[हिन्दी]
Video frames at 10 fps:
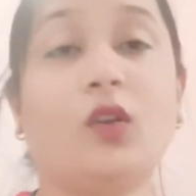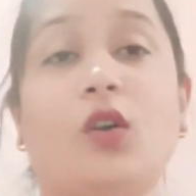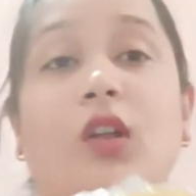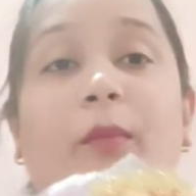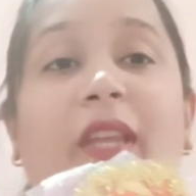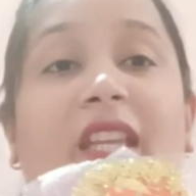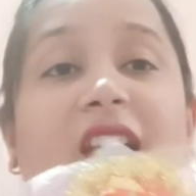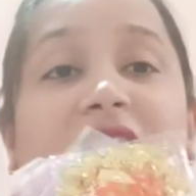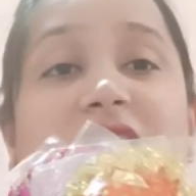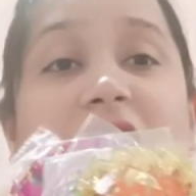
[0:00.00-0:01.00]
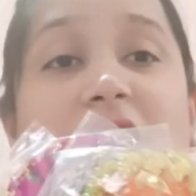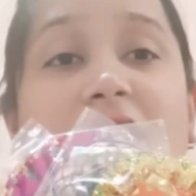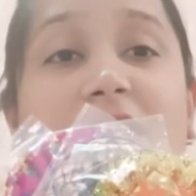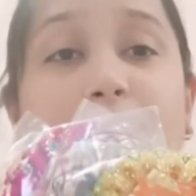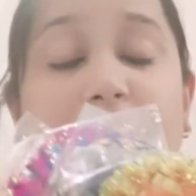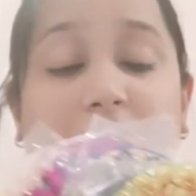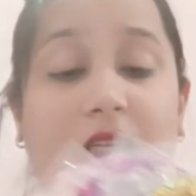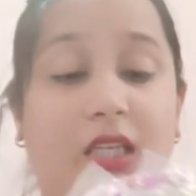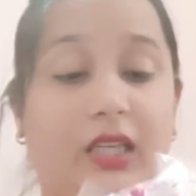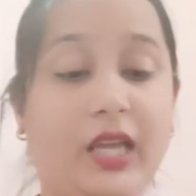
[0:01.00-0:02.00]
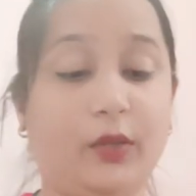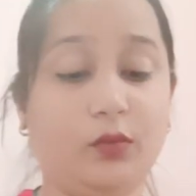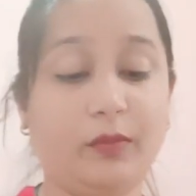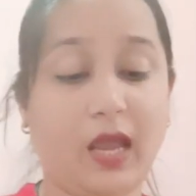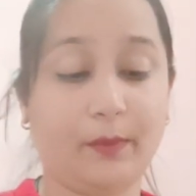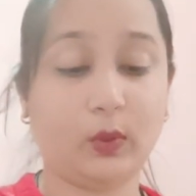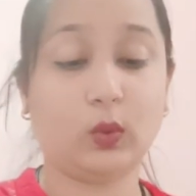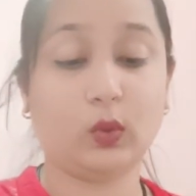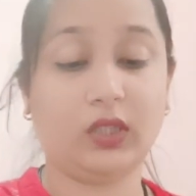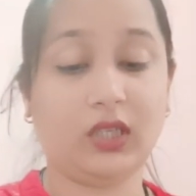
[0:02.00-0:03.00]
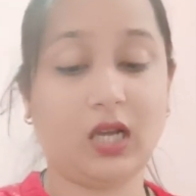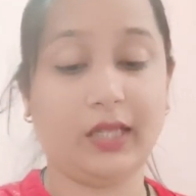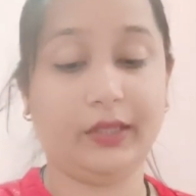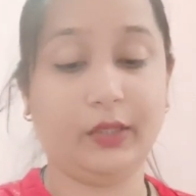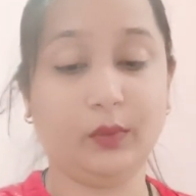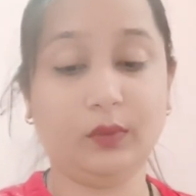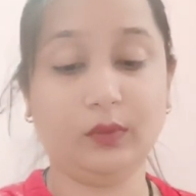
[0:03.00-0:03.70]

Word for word: और मैं ये चार कपड़े लेके आई हूँ मैं आप लोगों को दिखाती हूँ